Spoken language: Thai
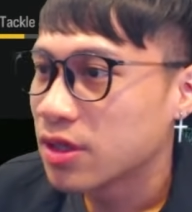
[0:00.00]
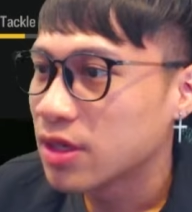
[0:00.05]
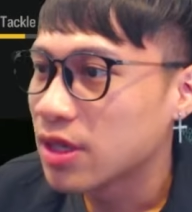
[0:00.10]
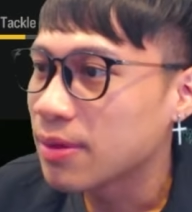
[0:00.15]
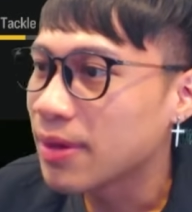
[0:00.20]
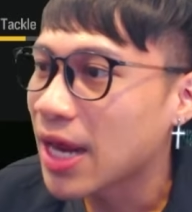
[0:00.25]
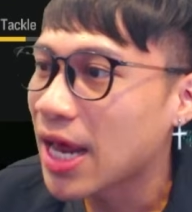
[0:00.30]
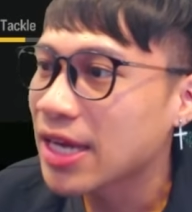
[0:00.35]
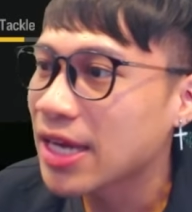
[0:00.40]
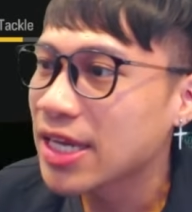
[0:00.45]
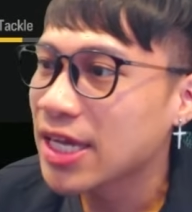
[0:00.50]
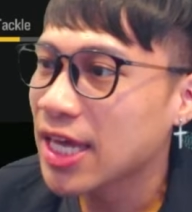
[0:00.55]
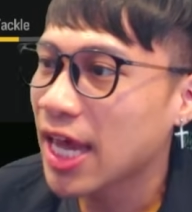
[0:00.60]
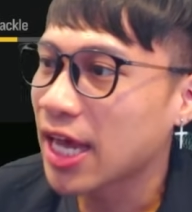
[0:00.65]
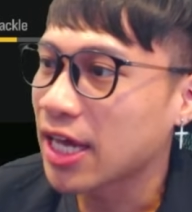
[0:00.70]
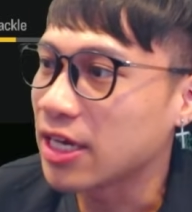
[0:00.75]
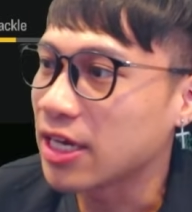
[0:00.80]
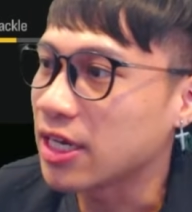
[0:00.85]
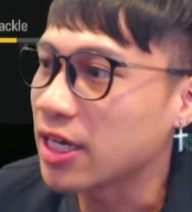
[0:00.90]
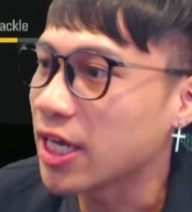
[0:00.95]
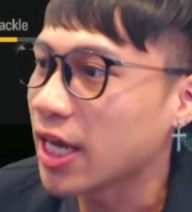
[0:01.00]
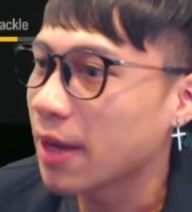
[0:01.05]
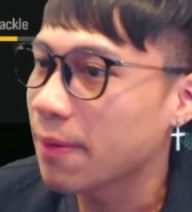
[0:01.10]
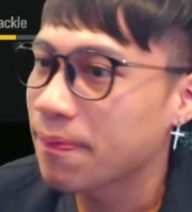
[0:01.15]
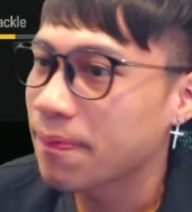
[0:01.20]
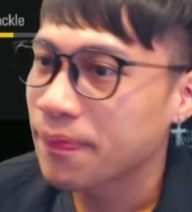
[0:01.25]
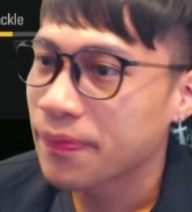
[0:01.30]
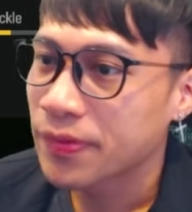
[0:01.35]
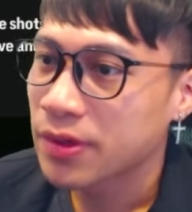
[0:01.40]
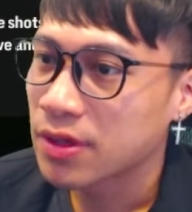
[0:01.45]
ดีบาร่านี่เก่งเลยครั
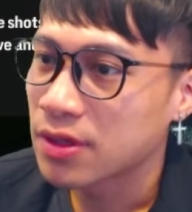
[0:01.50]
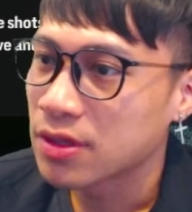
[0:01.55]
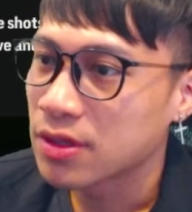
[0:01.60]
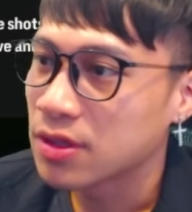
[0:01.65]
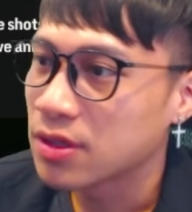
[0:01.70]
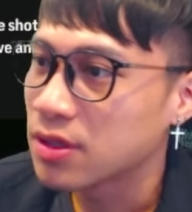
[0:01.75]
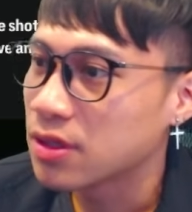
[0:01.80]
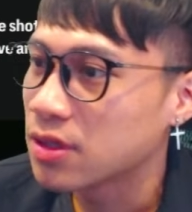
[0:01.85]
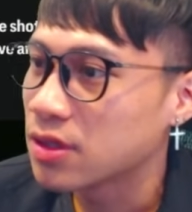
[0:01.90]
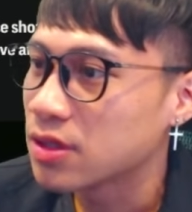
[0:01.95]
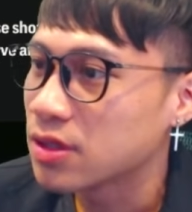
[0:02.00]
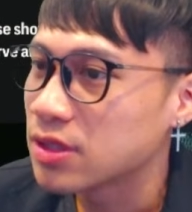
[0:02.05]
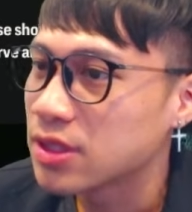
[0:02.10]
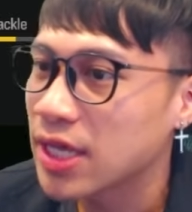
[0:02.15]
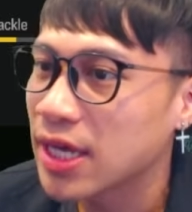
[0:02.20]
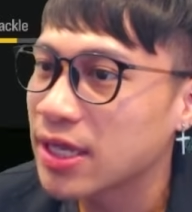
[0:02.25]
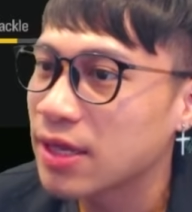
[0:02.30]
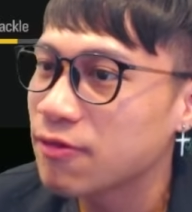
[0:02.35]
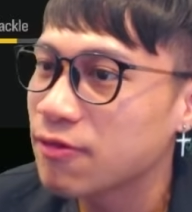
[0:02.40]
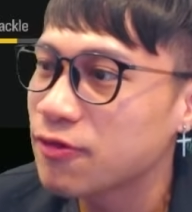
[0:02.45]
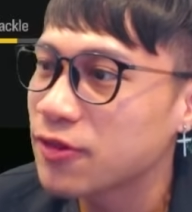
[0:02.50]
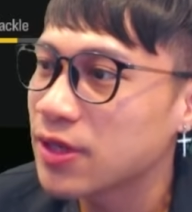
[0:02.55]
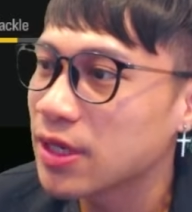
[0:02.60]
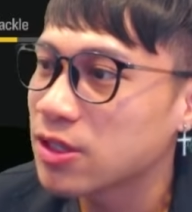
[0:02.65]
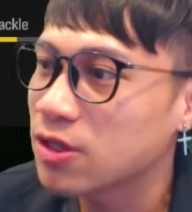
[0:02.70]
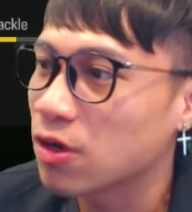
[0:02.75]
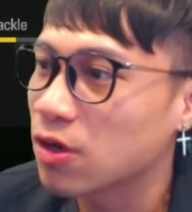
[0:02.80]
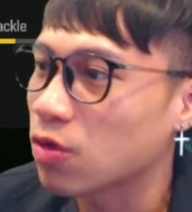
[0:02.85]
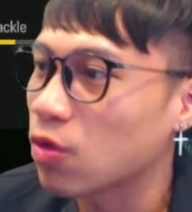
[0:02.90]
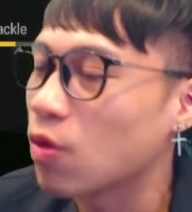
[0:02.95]
บ เทคดิฟฟินเน
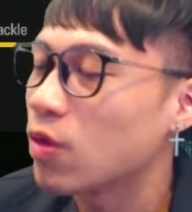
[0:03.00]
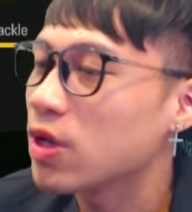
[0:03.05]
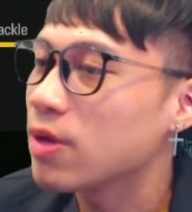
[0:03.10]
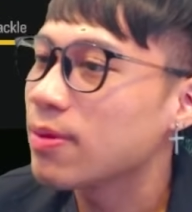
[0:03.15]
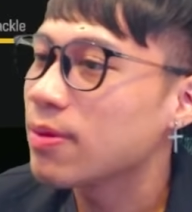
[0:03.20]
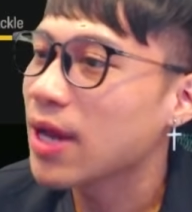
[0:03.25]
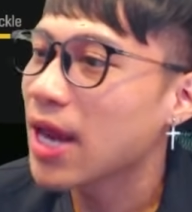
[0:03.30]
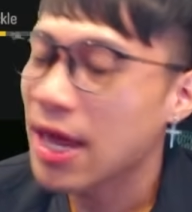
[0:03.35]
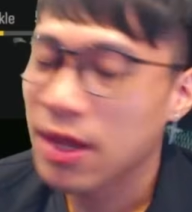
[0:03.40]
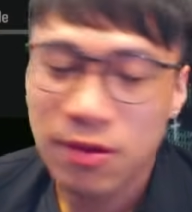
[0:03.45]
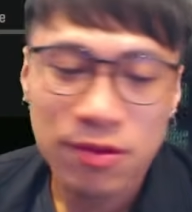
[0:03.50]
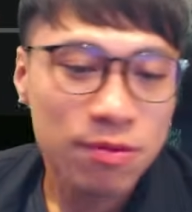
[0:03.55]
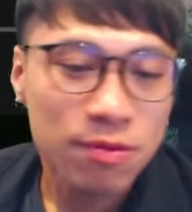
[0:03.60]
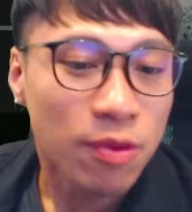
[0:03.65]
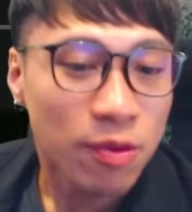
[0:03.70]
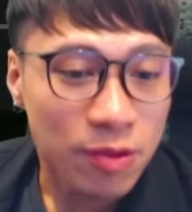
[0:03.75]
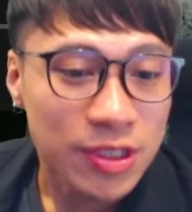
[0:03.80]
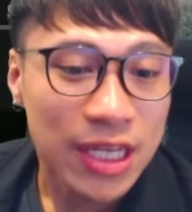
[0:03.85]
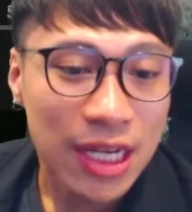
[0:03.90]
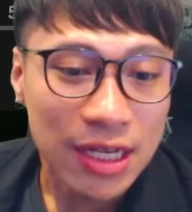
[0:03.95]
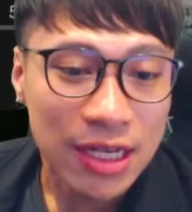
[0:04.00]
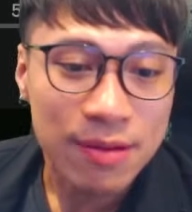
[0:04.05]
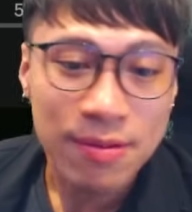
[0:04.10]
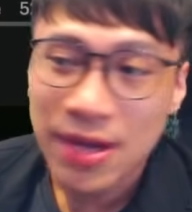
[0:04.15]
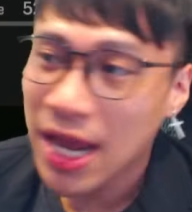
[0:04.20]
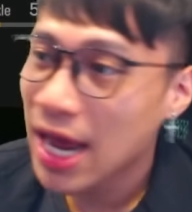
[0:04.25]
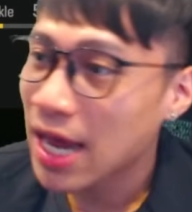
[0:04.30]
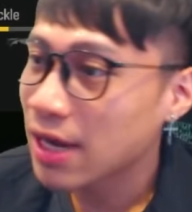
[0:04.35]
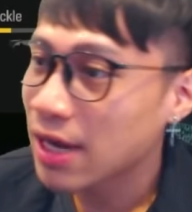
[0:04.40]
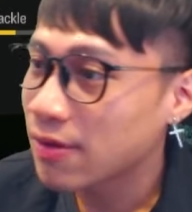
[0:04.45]
สช็อตโหดีบาร่าจากดิเบ
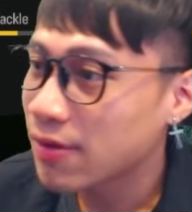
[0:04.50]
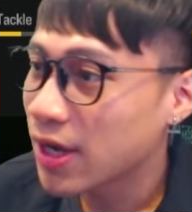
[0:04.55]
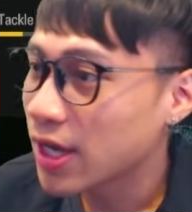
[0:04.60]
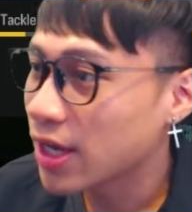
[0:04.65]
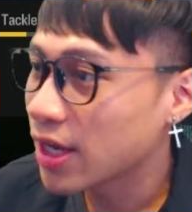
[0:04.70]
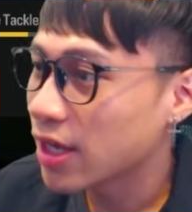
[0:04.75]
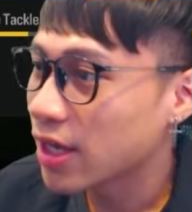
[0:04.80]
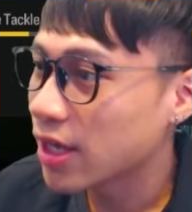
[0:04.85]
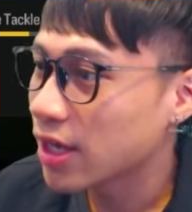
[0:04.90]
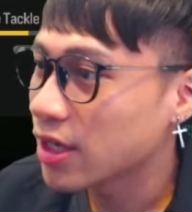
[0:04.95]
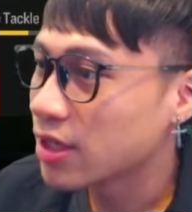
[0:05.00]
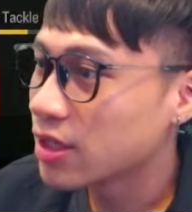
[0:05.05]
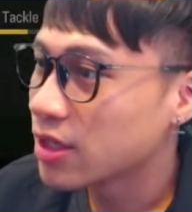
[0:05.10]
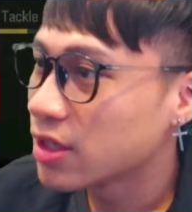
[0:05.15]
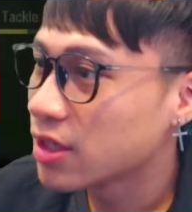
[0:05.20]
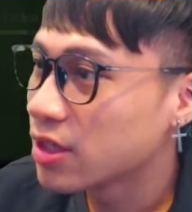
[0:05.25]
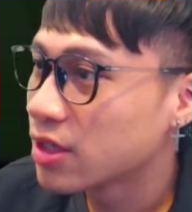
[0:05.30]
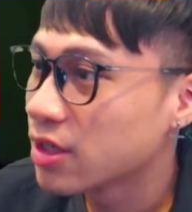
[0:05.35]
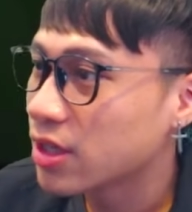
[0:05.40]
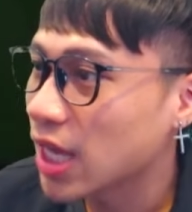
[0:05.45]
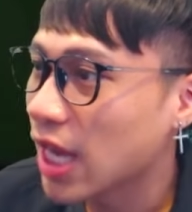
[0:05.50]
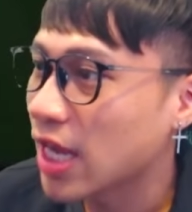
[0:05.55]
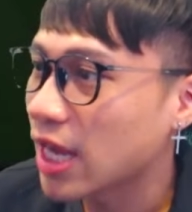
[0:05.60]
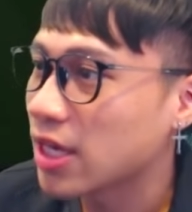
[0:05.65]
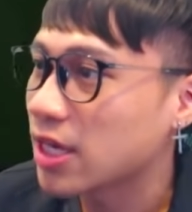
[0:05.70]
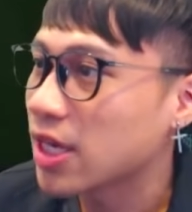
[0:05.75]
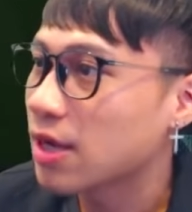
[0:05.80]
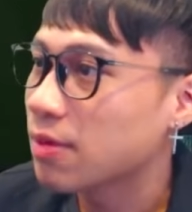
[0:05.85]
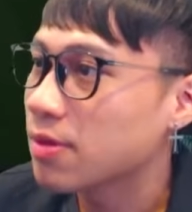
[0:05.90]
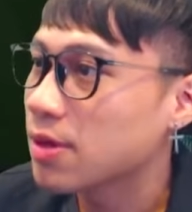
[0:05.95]
ล่านะเว้ยเก่ง
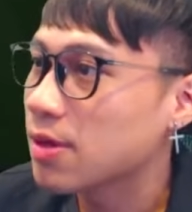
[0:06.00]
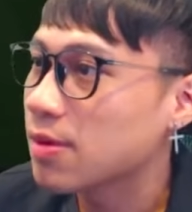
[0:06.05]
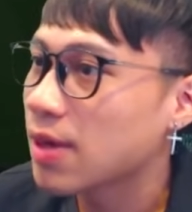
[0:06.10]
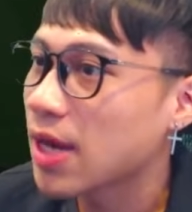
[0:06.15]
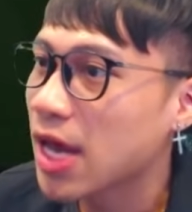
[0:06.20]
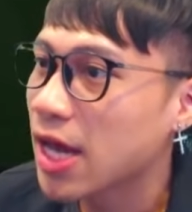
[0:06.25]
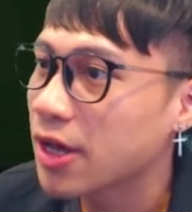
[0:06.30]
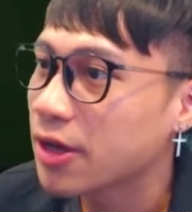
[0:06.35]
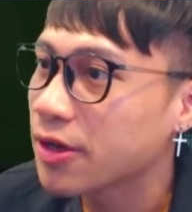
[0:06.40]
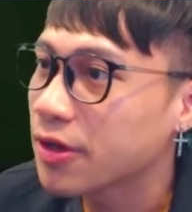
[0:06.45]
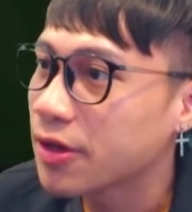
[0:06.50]
เลยครับดิเบล่า